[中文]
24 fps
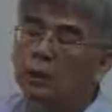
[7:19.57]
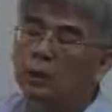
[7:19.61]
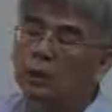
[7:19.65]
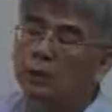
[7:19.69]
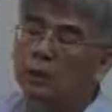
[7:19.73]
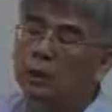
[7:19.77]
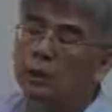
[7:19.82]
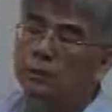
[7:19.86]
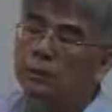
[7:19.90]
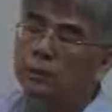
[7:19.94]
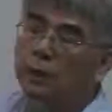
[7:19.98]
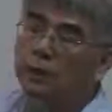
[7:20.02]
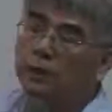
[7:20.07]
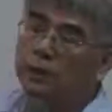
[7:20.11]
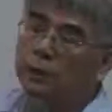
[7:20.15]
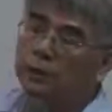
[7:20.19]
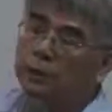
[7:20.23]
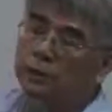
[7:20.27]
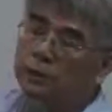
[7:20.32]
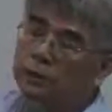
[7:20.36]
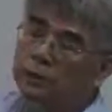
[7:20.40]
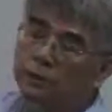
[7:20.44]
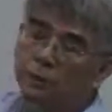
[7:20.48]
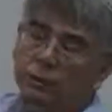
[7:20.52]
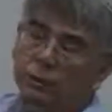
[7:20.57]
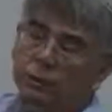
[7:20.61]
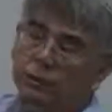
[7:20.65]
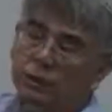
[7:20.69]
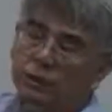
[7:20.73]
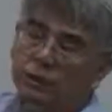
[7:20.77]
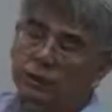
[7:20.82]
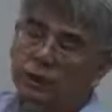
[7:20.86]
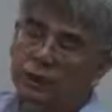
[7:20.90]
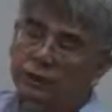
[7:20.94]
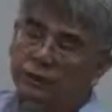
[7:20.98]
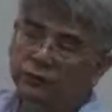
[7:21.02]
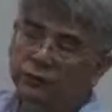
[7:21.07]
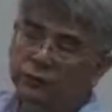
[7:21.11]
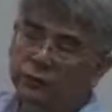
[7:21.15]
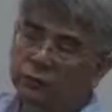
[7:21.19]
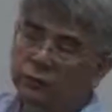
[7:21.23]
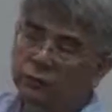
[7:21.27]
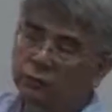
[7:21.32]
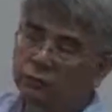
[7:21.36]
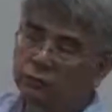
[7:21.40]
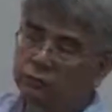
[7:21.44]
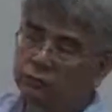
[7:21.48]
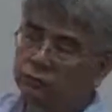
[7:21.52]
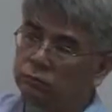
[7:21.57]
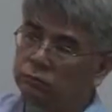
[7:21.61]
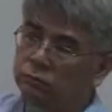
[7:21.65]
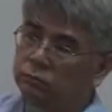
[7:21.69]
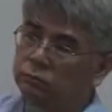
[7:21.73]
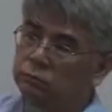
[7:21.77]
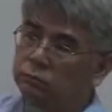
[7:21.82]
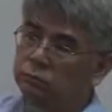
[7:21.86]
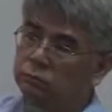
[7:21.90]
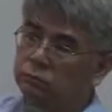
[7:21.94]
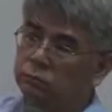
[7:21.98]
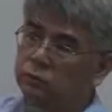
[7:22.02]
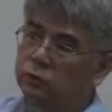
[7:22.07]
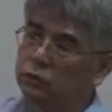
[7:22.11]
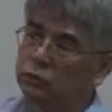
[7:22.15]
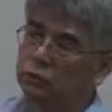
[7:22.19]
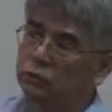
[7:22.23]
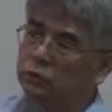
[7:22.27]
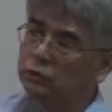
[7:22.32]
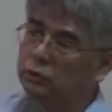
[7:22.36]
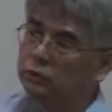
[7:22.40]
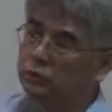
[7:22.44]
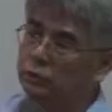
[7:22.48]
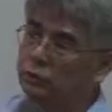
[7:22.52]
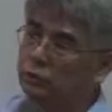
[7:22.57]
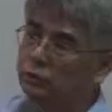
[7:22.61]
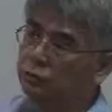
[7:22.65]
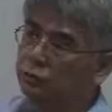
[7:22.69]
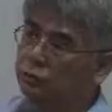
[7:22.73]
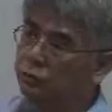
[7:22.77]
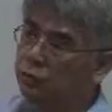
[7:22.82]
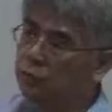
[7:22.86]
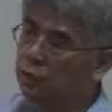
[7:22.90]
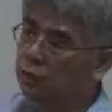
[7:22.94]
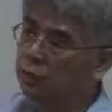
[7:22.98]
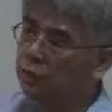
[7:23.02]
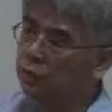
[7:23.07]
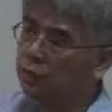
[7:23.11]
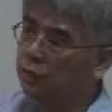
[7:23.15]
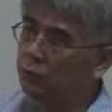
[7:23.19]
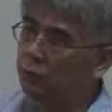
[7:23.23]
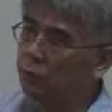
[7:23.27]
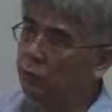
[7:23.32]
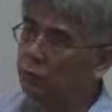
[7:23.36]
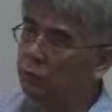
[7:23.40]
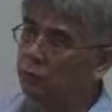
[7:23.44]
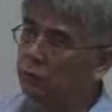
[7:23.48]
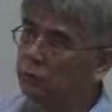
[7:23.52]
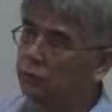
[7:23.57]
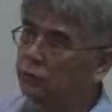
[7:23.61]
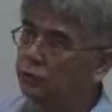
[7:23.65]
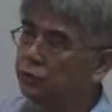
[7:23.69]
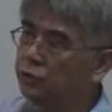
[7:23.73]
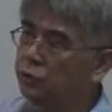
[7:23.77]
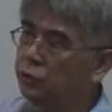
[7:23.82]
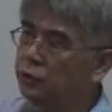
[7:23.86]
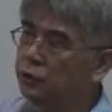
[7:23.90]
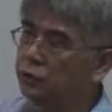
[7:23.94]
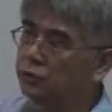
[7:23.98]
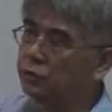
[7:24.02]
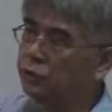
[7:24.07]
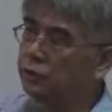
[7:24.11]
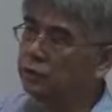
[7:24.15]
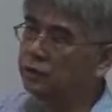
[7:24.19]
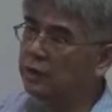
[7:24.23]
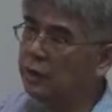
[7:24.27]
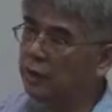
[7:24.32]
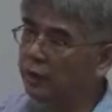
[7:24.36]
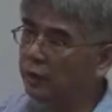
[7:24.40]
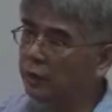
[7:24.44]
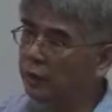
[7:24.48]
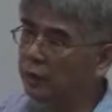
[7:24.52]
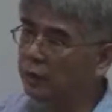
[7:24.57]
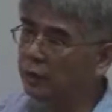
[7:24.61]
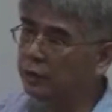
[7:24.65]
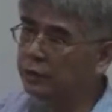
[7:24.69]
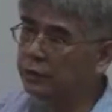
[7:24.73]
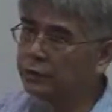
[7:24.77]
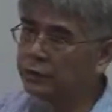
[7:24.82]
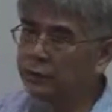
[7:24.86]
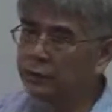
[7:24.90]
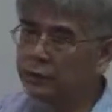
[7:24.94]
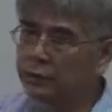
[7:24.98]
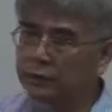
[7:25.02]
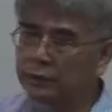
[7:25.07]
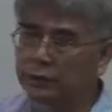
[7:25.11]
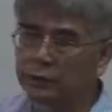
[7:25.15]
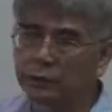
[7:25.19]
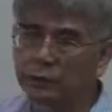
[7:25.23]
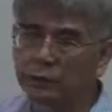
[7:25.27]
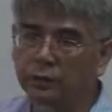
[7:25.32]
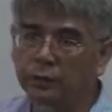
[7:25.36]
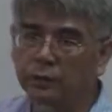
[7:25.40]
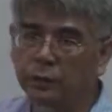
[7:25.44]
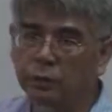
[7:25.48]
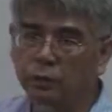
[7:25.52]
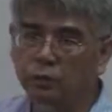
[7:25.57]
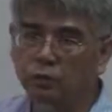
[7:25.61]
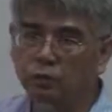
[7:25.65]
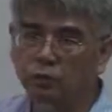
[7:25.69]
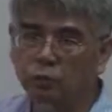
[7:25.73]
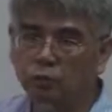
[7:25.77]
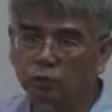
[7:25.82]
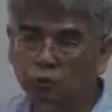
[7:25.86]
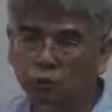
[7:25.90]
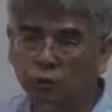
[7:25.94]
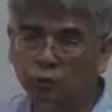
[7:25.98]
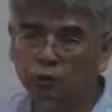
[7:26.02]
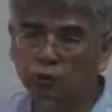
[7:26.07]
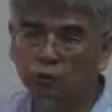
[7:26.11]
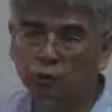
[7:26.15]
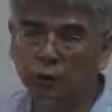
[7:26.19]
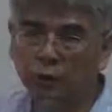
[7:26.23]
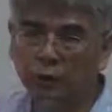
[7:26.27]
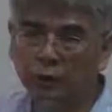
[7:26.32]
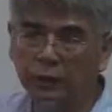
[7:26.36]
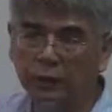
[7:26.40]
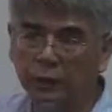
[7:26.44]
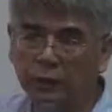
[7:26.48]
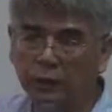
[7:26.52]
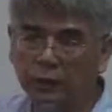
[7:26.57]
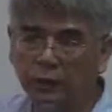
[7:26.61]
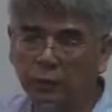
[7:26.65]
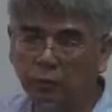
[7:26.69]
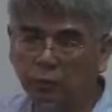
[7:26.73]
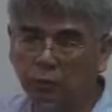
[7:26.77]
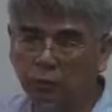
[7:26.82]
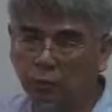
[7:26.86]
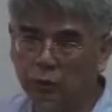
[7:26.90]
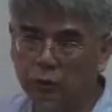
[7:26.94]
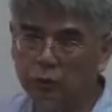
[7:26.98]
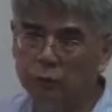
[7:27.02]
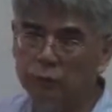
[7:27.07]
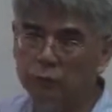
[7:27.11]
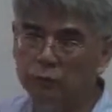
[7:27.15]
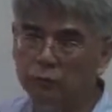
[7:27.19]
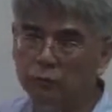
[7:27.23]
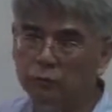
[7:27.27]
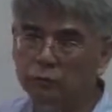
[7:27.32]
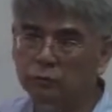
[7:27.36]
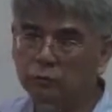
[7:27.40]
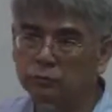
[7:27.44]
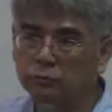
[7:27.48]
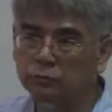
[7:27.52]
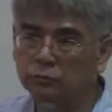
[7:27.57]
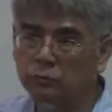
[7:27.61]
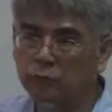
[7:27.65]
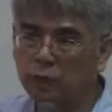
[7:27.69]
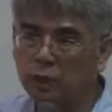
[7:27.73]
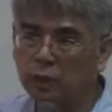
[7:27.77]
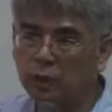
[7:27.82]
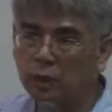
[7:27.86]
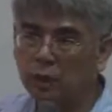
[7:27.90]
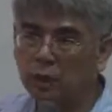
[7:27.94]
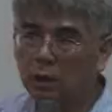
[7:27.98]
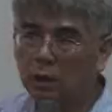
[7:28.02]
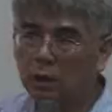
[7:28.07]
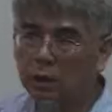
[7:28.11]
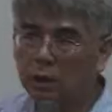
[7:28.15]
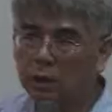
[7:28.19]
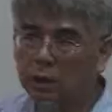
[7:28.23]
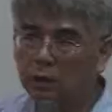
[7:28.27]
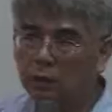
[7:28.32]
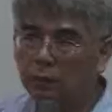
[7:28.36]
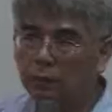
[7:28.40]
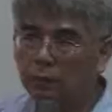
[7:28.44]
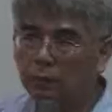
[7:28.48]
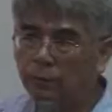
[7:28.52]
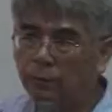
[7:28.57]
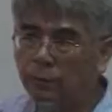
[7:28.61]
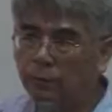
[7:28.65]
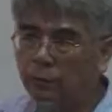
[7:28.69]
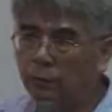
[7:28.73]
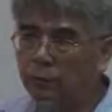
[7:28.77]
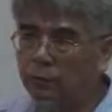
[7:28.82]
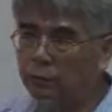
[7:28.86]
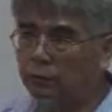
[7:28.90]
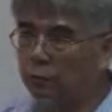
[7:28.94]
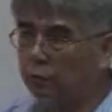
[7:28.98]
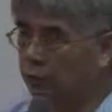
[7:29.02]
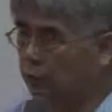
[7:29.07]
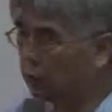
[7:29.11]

这边你不要担心，这边都是假设，就是统计学家为了去解决相关性所做出来的一种模型。好，我们